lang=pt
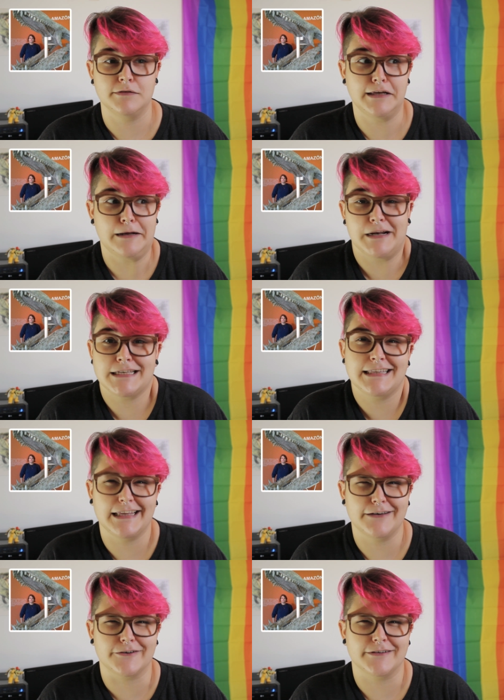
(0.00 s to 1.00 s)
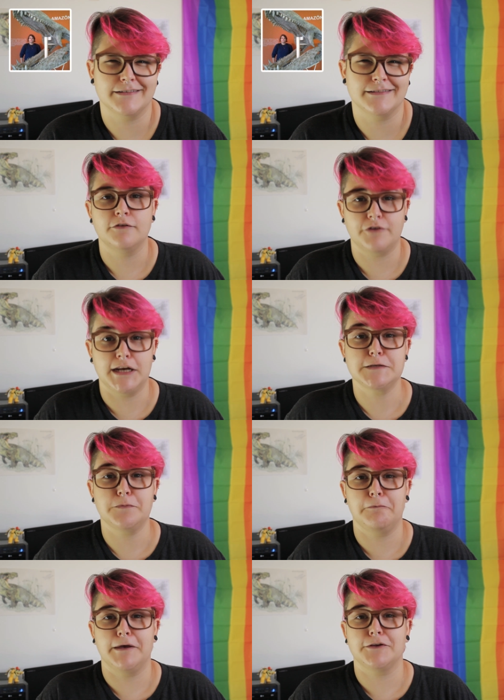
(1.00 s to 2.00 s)
E ele é brasileiro. Foi nesse
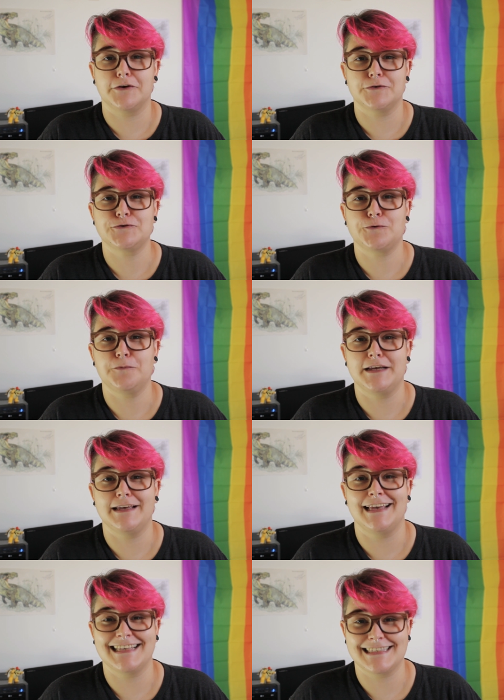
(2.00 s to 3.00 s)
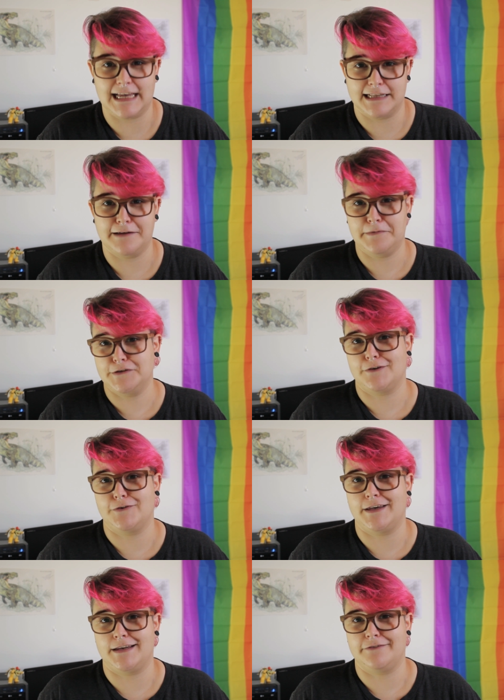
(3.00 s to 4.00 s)
momento que eu descobri exatamente o que eu
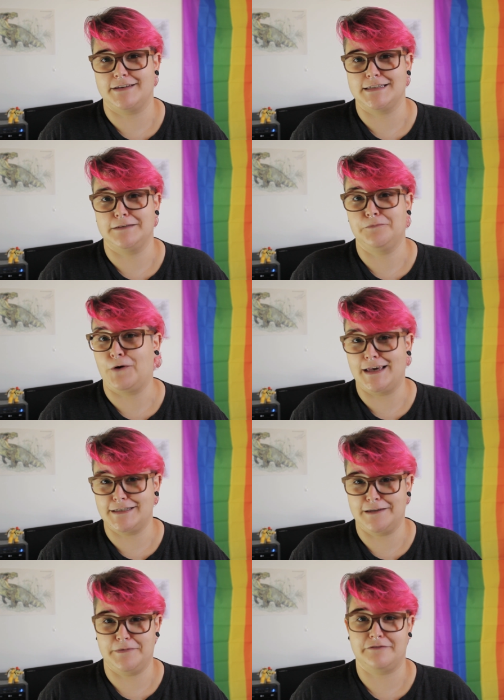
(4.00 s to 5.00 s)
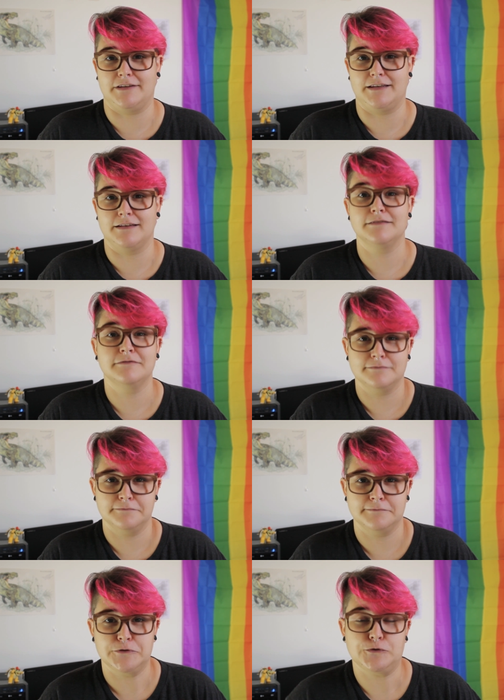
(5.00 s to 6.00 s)
queria fazer pro resto da minha vida:
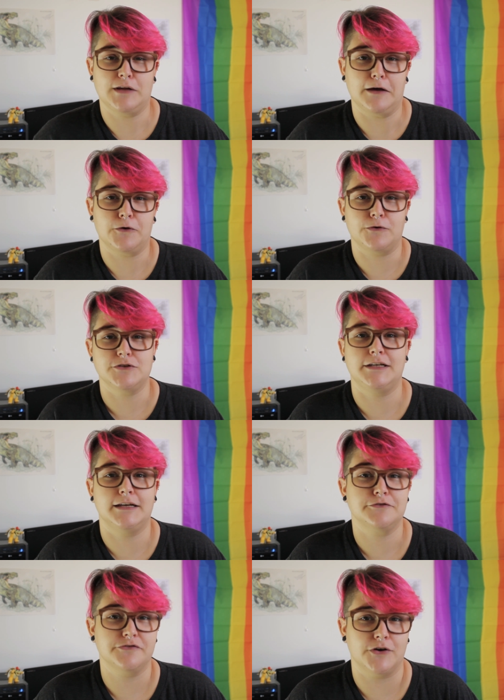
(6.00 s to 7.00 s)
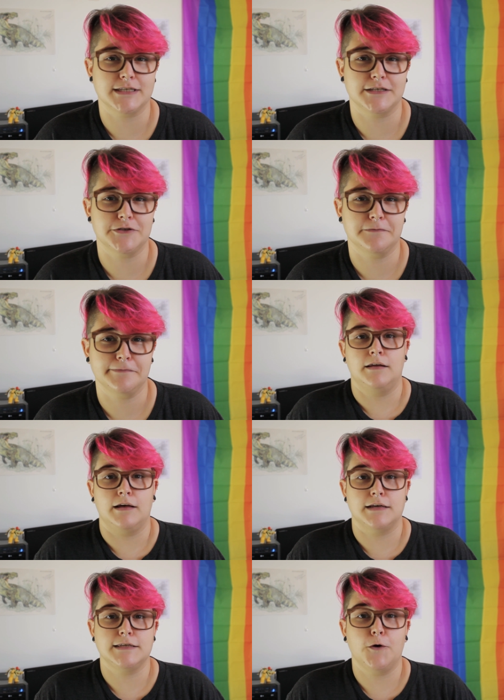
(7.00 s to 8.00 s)
estudar crocodilianos fósseis.
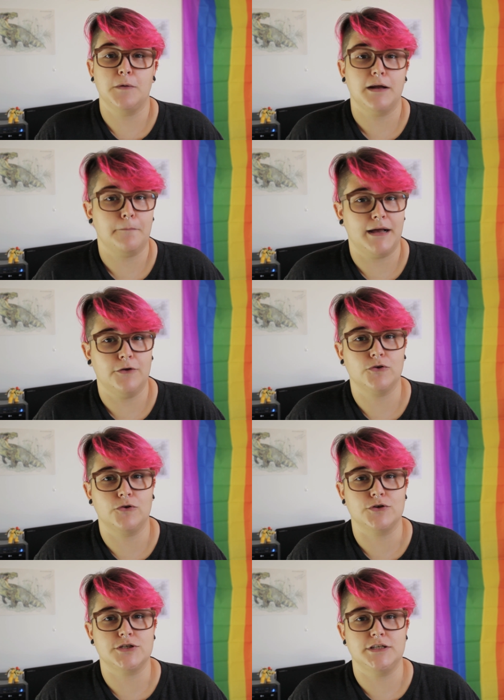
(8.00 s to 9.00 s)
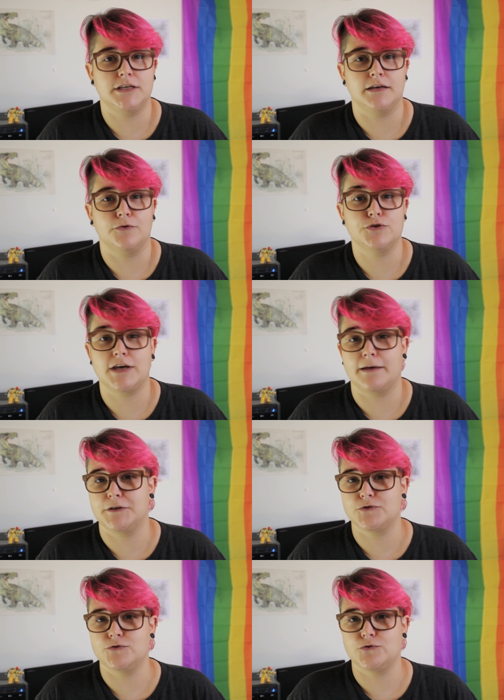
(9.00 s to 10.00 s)
Assim como na paleontologia, os
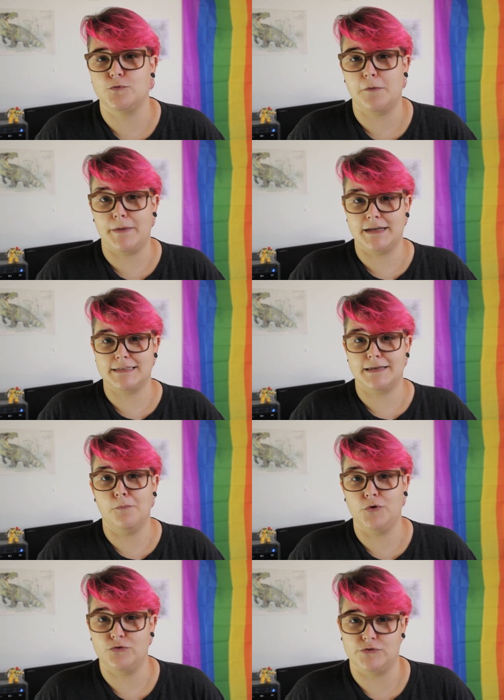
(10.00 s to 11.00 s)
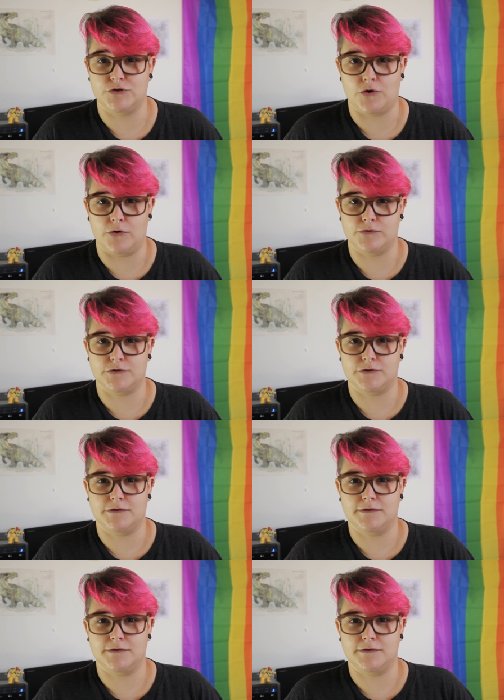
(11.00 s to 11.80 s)
répteis costumam aparecer muito em jogos.